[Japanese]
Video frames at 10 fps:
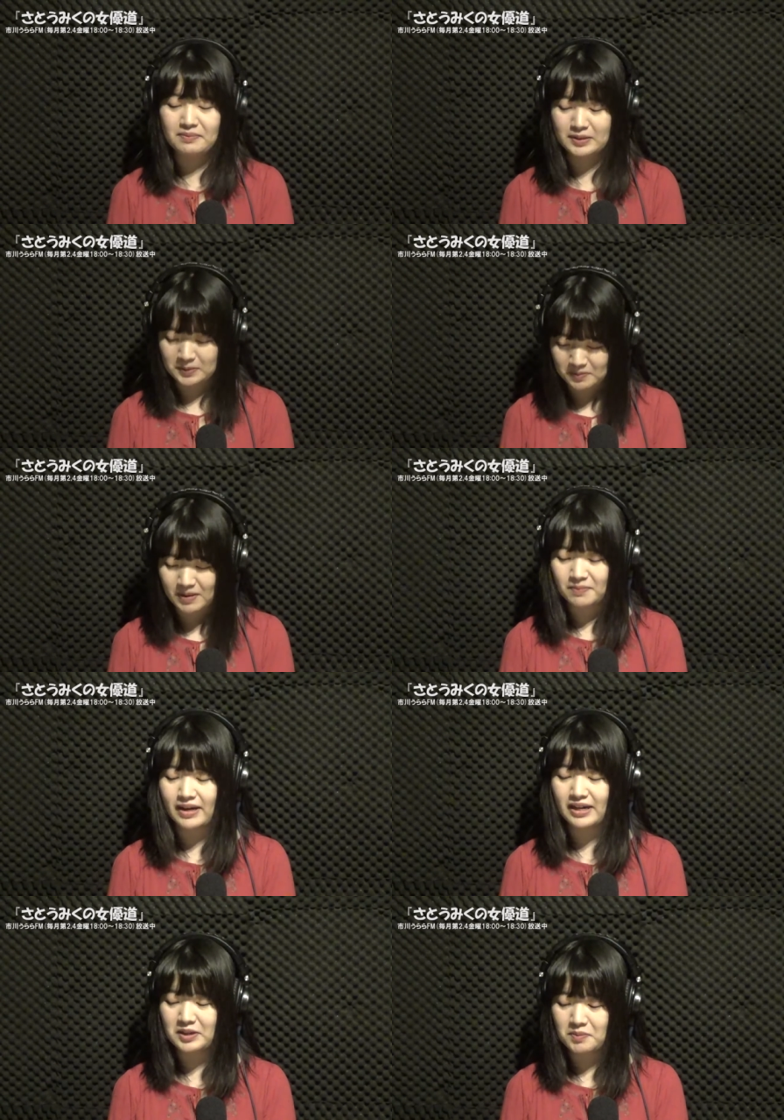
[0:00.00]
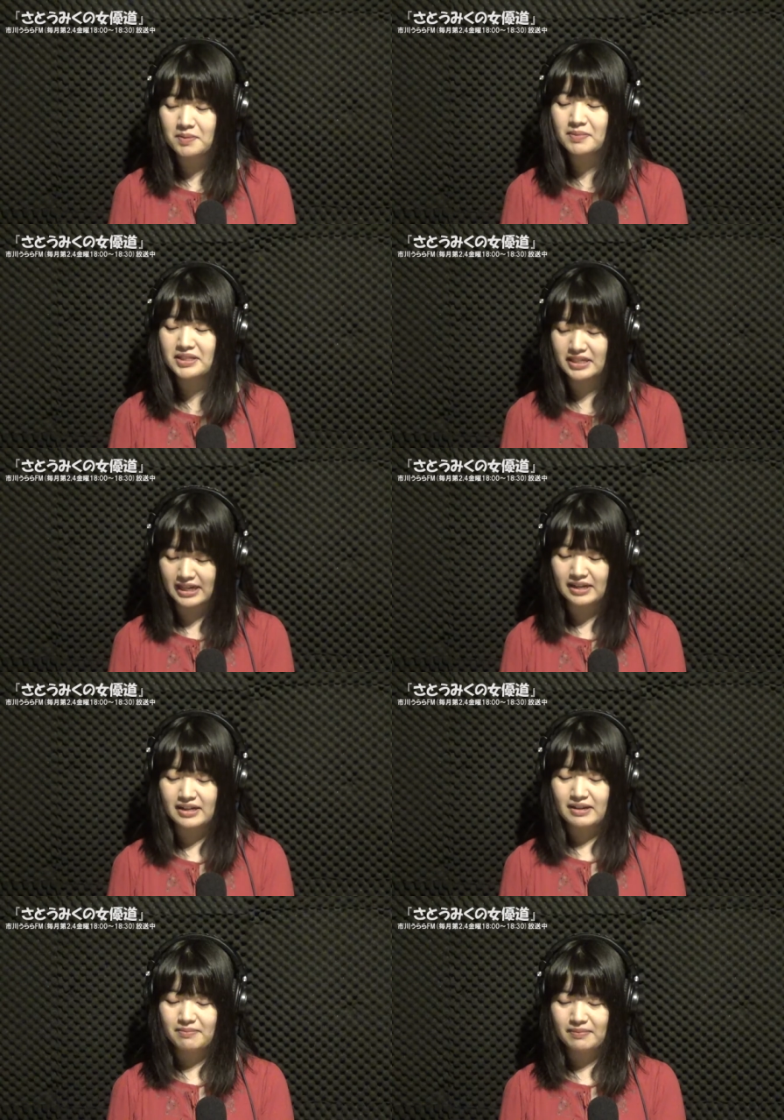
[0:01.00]
まそのまま読みますが、
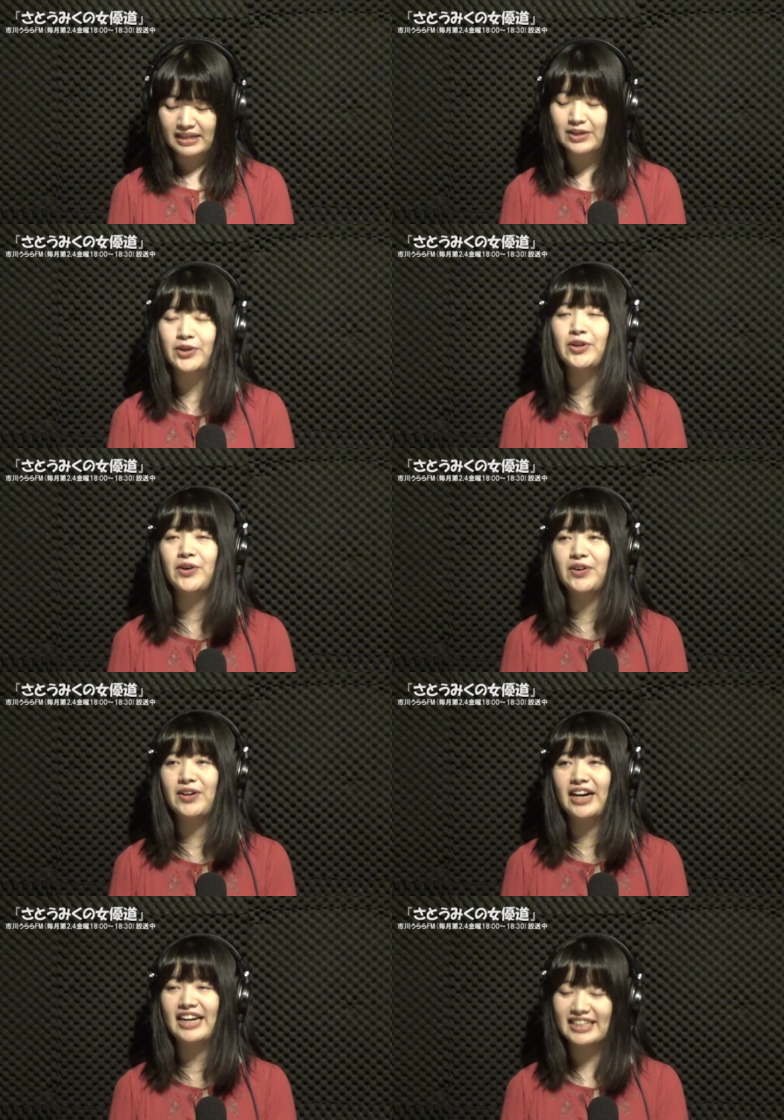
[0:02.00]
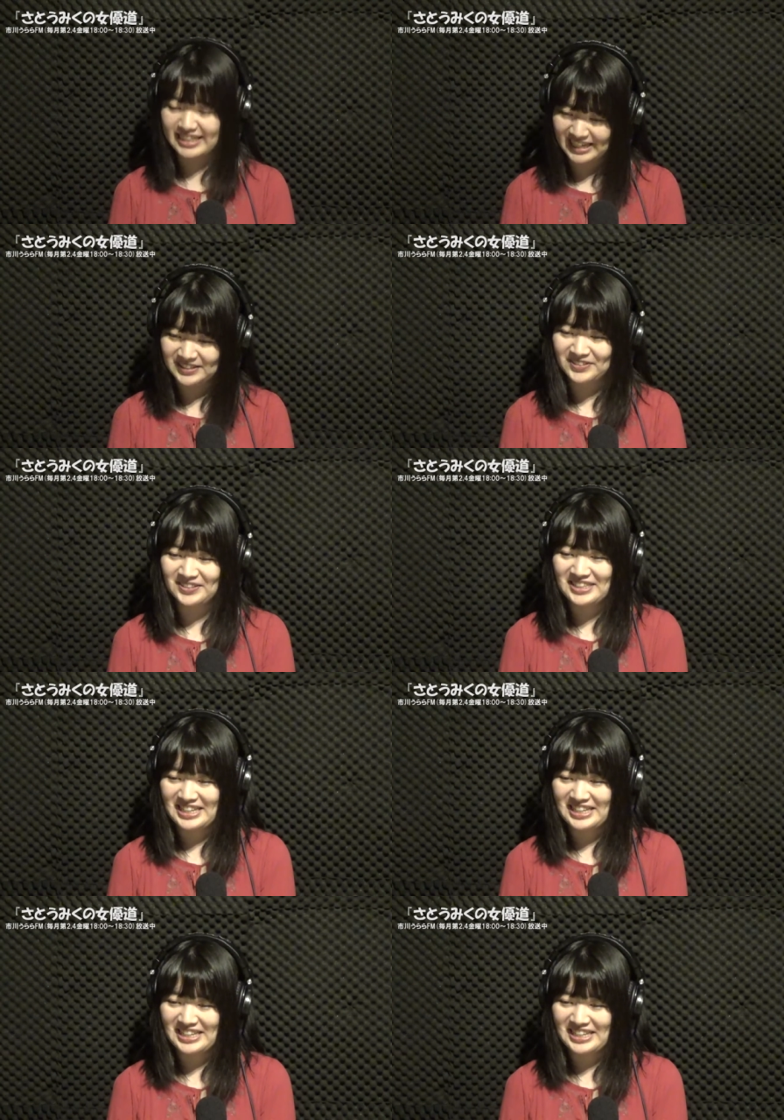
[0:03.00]
まあ、いよいよアラサーの